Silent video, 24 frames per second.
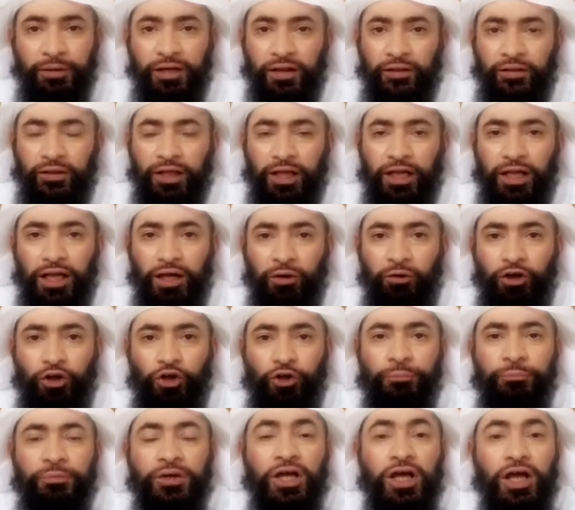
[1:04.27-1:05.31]
رضي الله
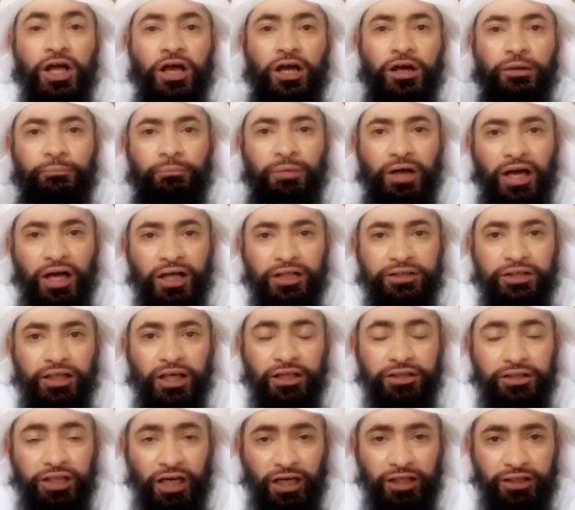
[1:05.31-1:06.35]
عنهم مات
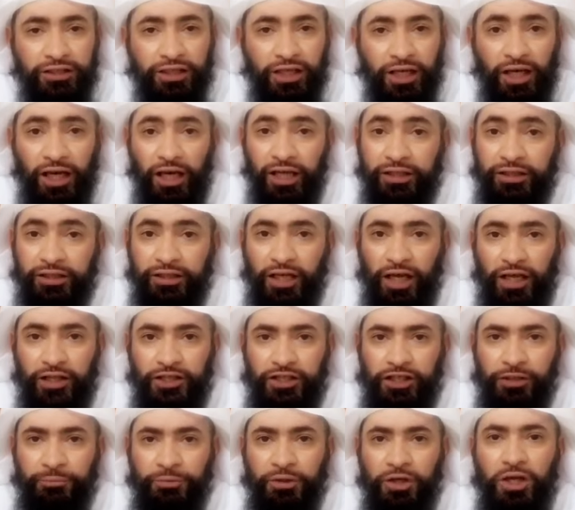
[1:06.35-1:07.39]
تحت
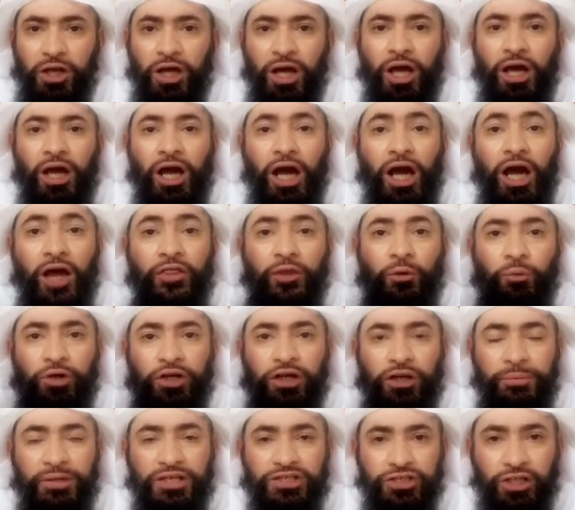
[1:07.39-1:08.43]
التعذيب آذوا
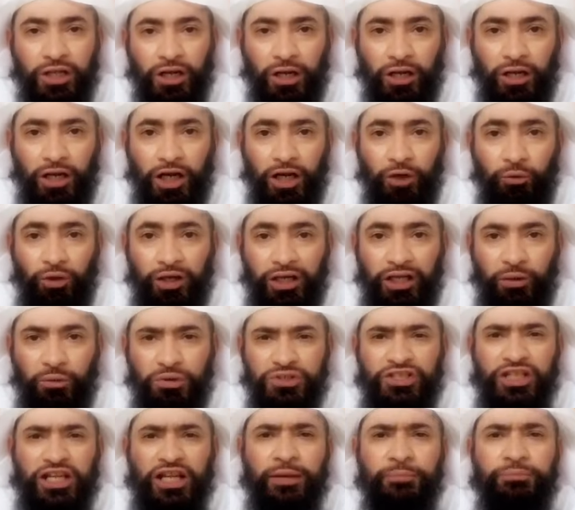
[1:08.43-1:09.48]
النبي صلى الله عليه
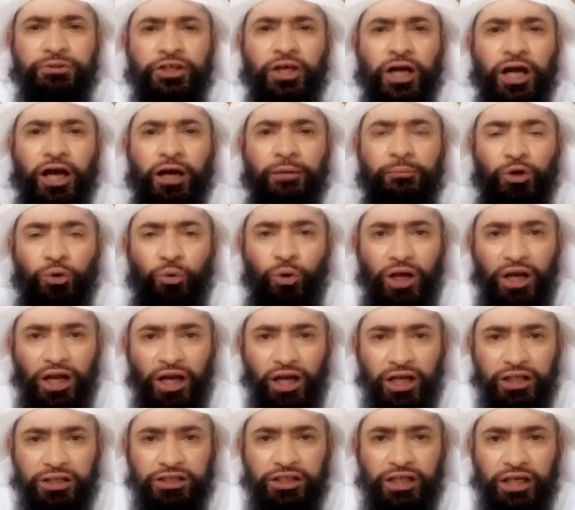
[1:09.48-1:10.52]
وسلم تآمروا على
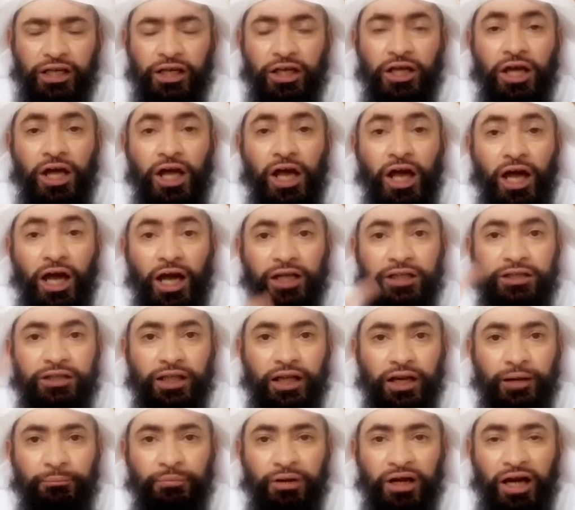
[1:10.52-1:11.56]
قتله حتى
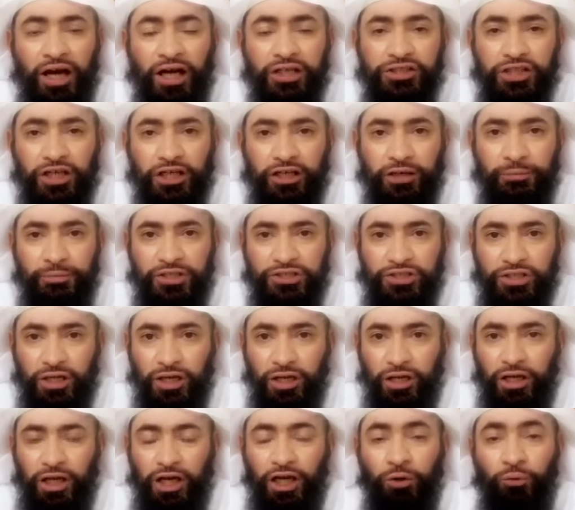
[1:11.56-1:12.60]
لما هاجر النبي صلى
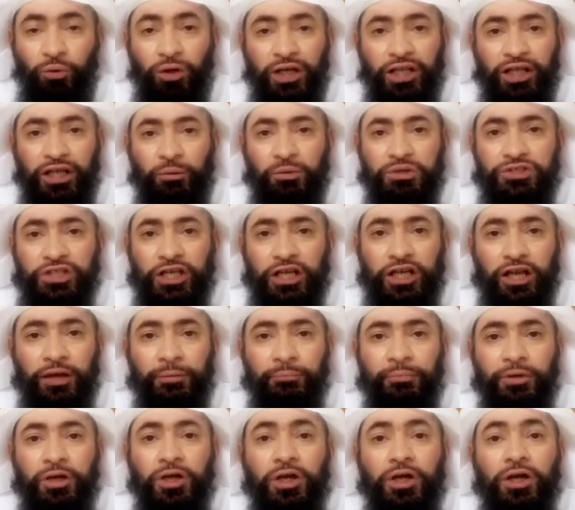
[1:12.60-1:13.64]
الله عليه
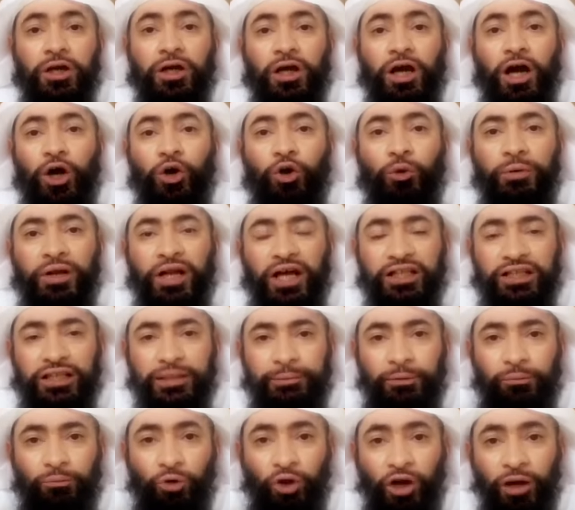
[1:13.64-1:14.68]
وسلم قالوا من أتى
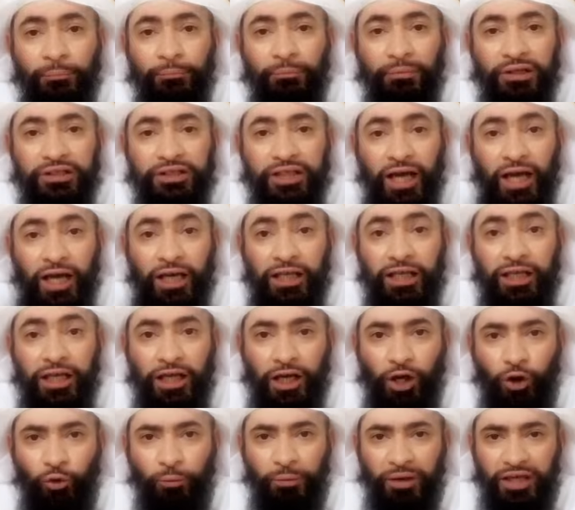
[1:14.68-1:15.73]
بمحمد حيا
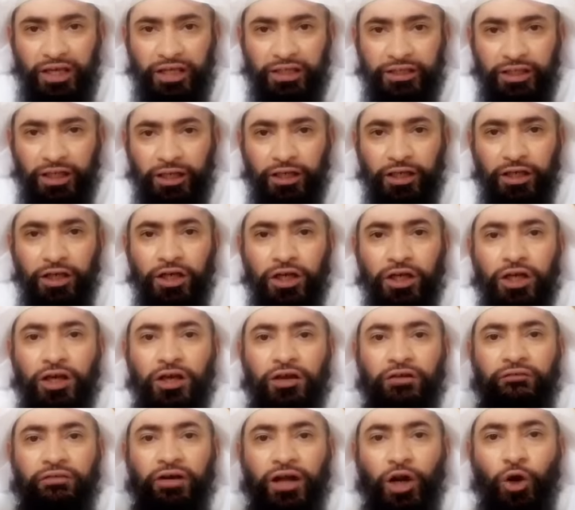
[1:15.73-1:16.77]
أو ميتا
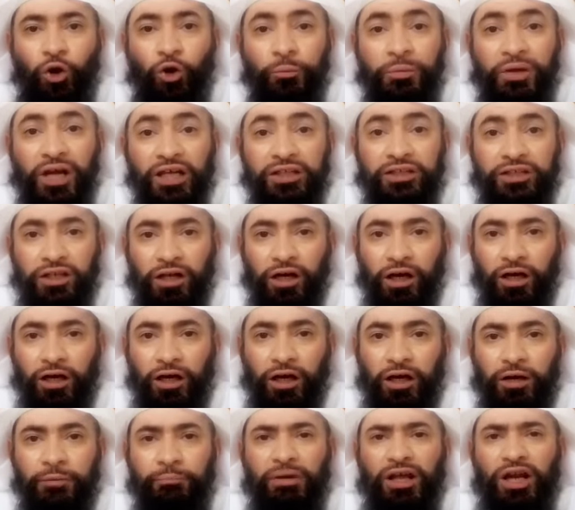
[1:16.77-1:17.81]
فله مئة
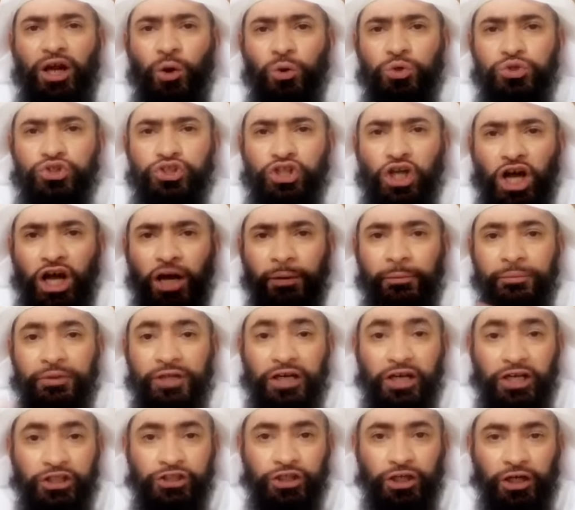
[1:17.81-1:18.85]
ناقة منعوا الصحابة من
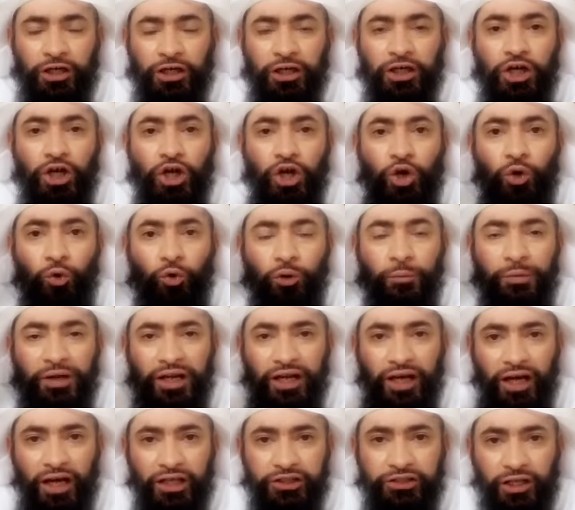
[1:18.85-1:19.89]
الهجرة ومن
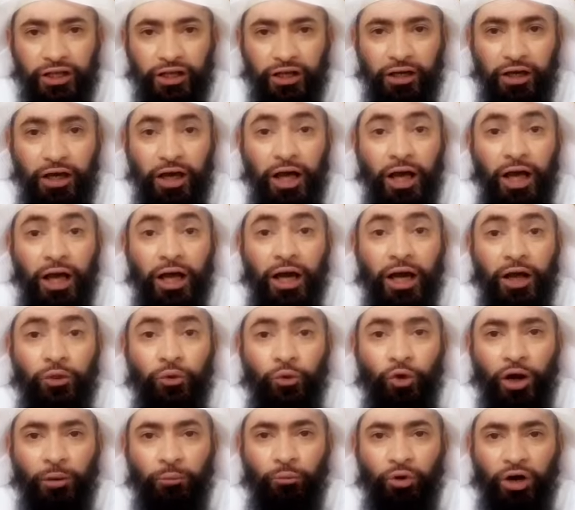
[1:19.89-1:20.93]
هاجر
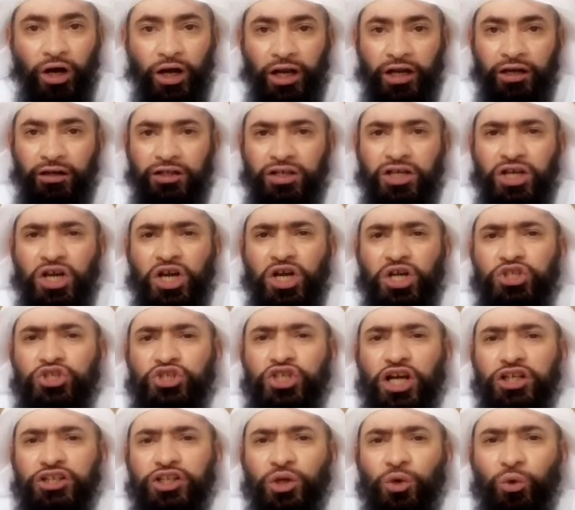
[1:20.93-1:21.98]
أخذوا أمواله
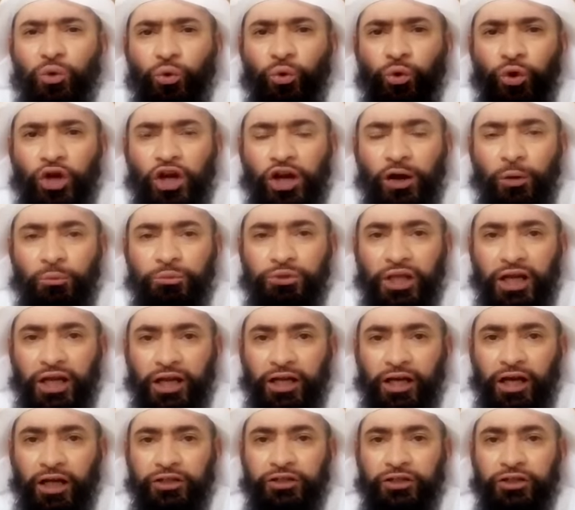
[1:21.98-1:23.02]
صادروا كل
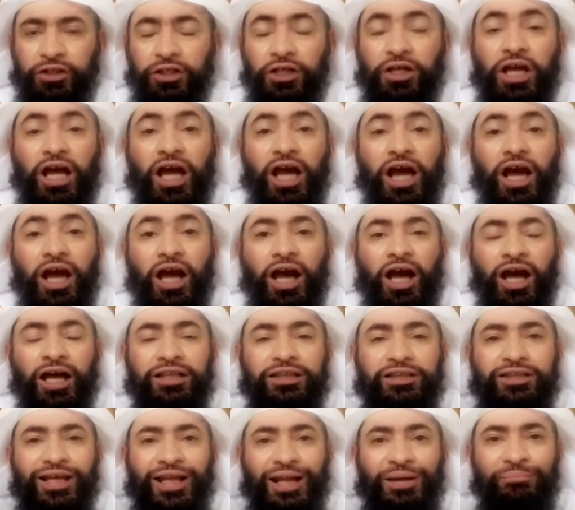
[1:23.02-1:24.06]
ممتلكاته
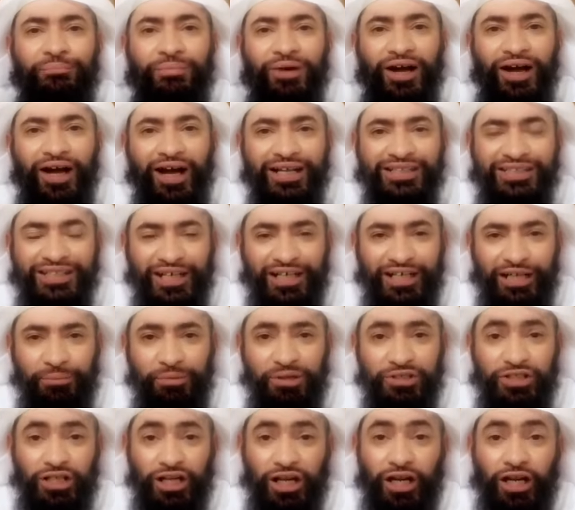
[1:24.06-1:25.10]
حتى لما هاجر النبي
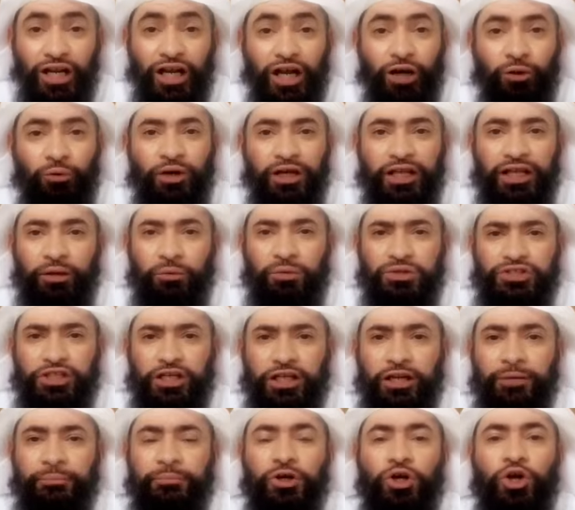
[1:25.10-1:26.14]
صلى الله عليه
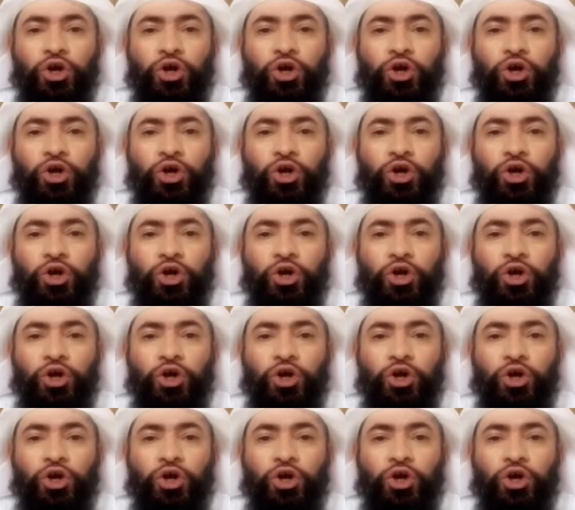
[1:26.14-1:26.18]
وسلم